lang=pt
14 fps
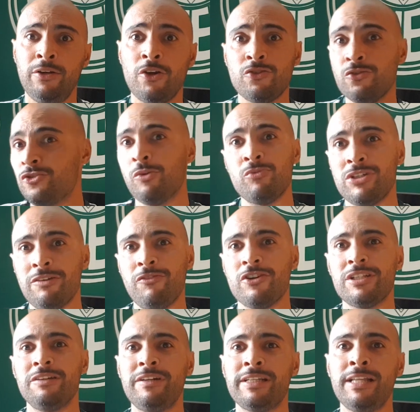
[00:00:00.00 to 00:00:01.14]
nós não somos a voz
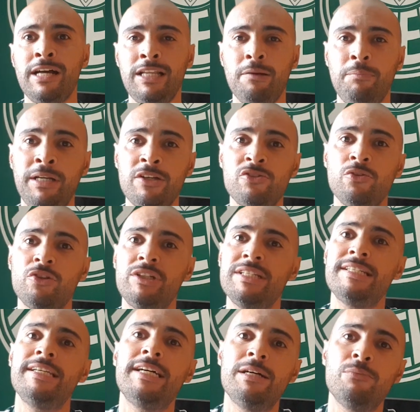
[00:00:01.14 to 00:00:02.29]
da verdade, apenas
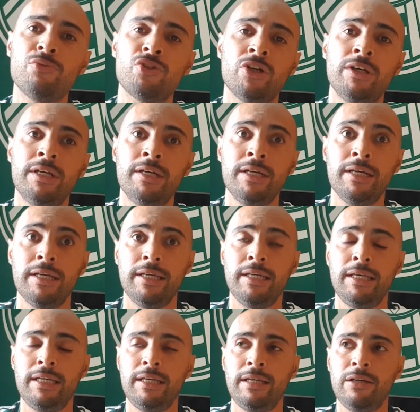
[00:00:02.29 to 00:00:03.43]
noticiamos.
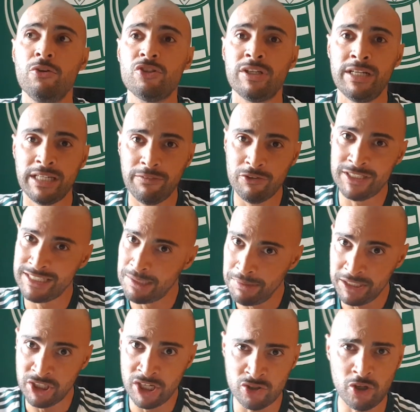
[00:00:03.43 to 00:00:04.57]
E gostaria que vocês também
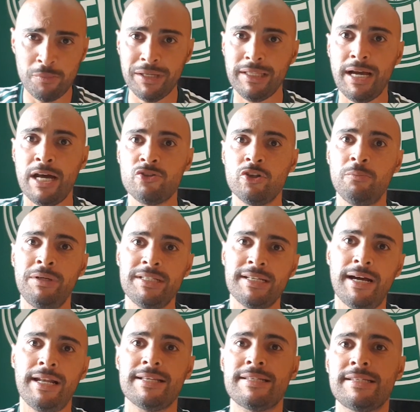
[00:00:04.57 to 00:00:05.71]
deixassem comentários sobre a
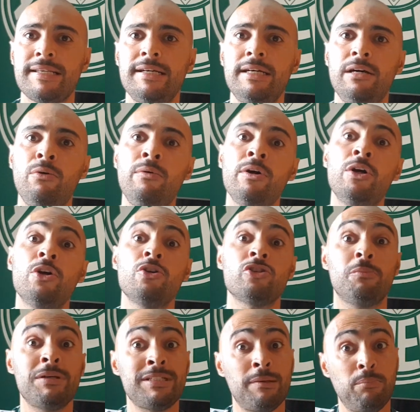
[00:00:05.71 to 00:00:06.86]
escalação,
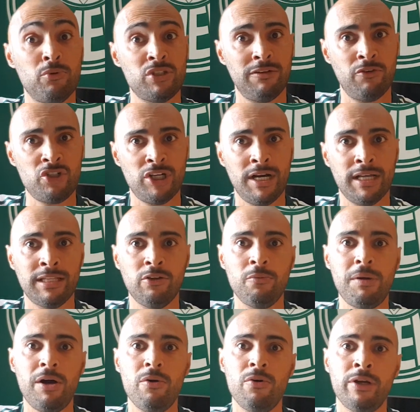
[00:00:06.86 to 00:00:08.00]
sobre essa possível chegada do
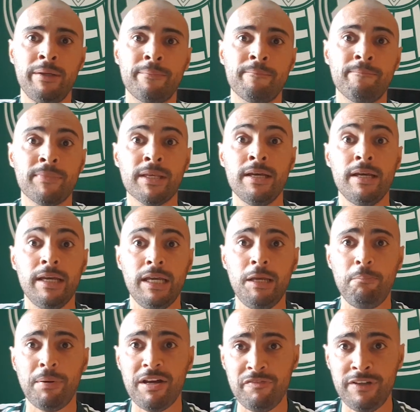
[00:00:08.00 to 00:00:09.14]
Marrone. E
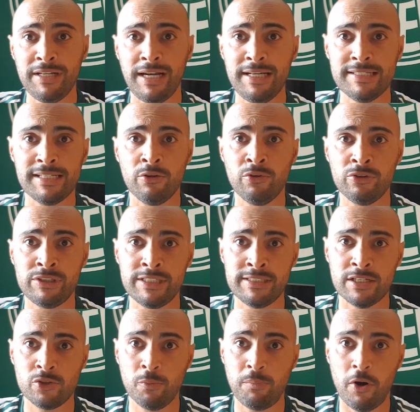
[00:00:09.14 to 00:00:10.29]
para finalizar o
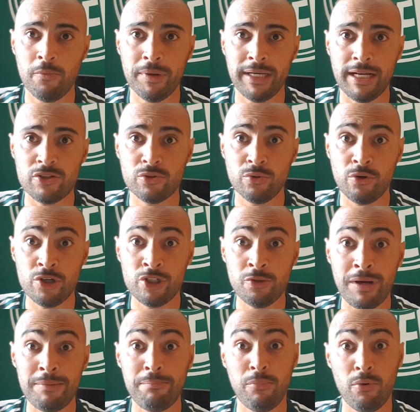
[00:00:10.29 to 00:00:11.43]
Notícias do Palmeiras hoje,
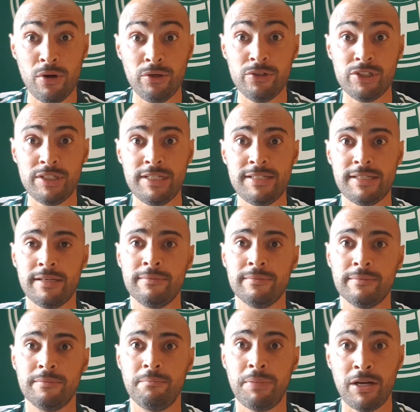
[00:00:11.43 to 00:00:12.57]
uma boa notícia
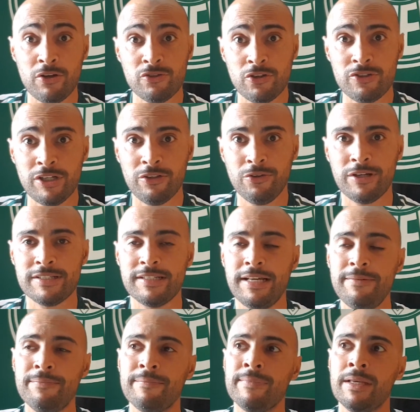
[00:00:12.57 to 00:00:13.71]
para nós torcedores, né?